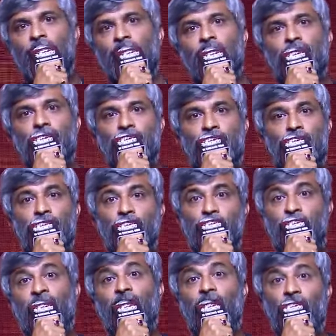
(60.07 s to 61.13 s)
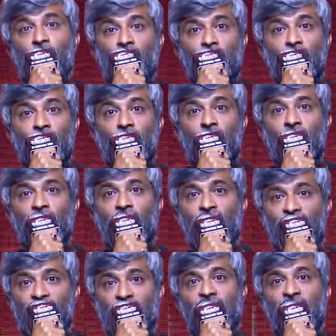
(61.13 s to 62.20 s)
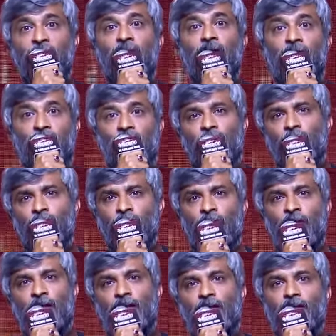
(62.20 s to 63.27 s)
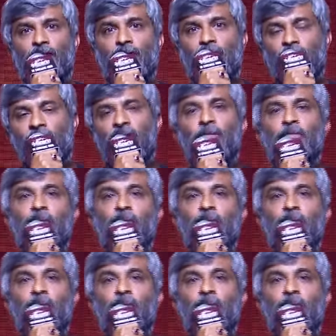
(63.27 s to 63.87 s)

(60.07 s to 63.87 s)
ఉంది సిచ్యువేషన్ ఇప్పుడు ఏమైనా నవ్వుతే ఇరవై సినిమాలైనా నా ఉండేది ఇంకేం